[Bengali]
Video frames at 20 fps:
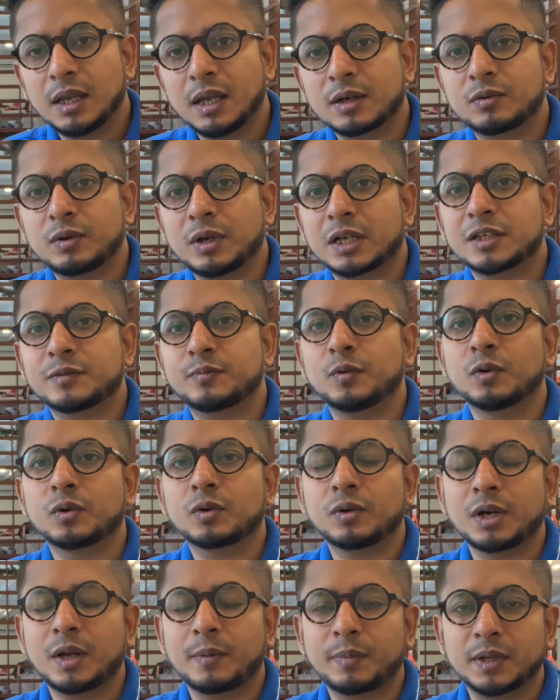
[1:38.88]
একটু এক্সপ্লোর
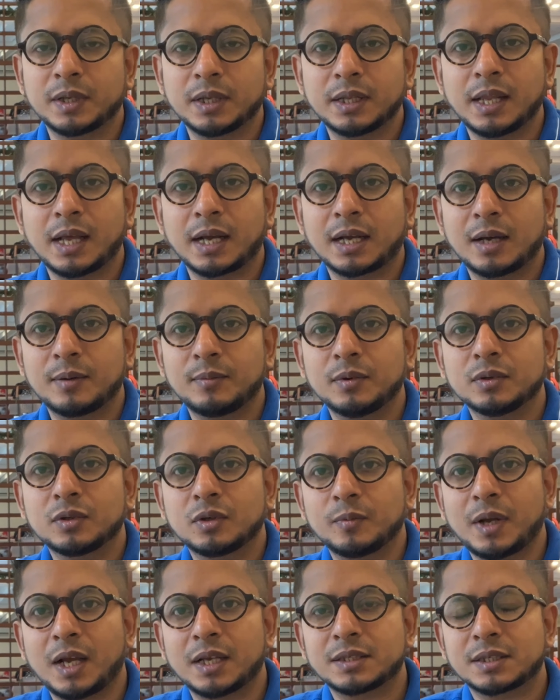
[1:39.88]
করে আপনাদের দেখাবো
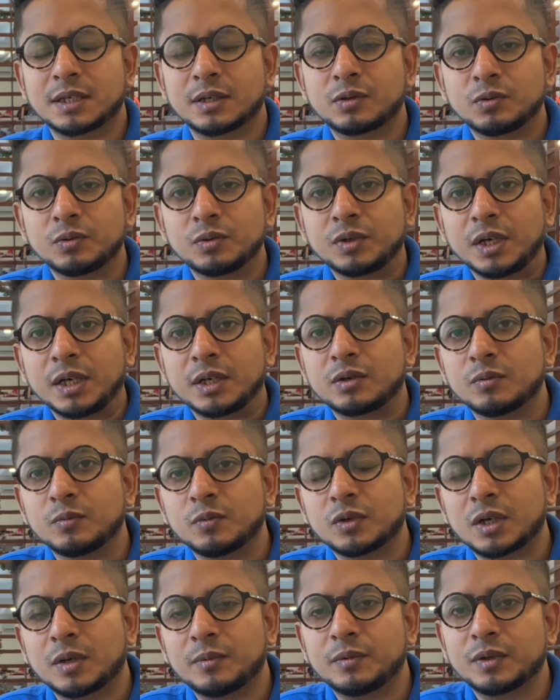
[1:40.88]
তবে আজকের ট্যুরটা একটু
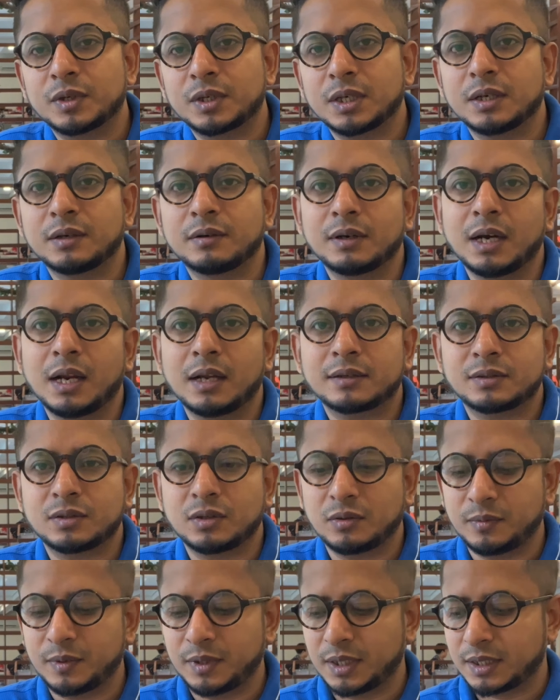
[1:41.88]
মোটামুটি রিল্যাক্স
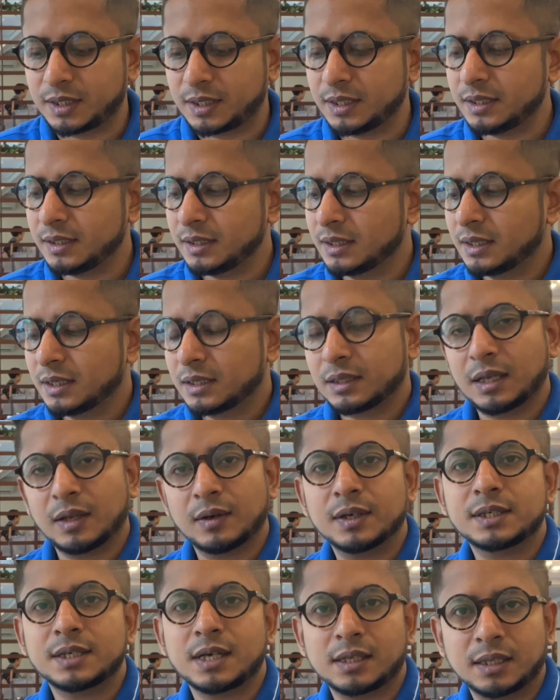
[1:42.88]
হবে আর কি
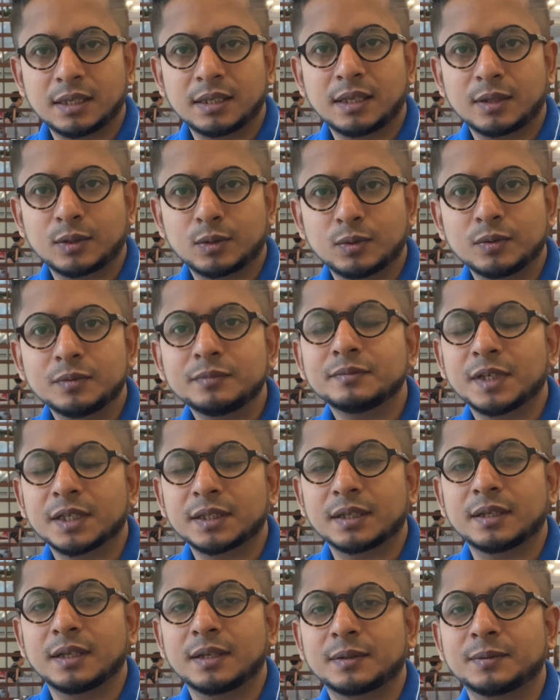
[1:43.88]
তাহলে সাথেই থাকুন
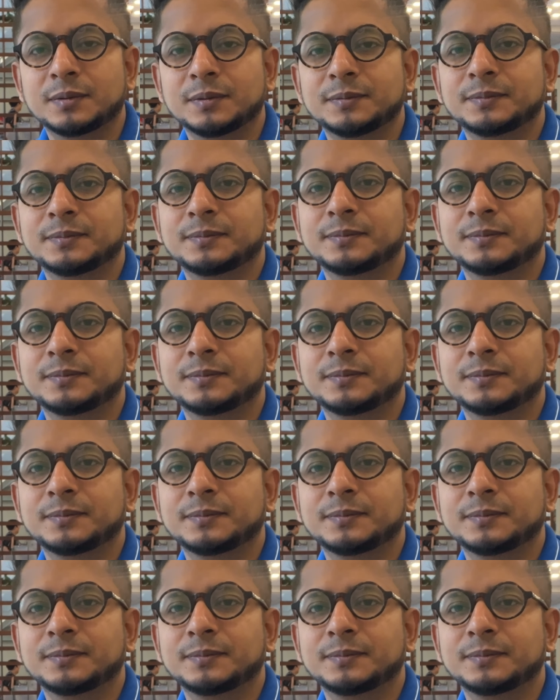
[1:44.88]
এতে থাকুন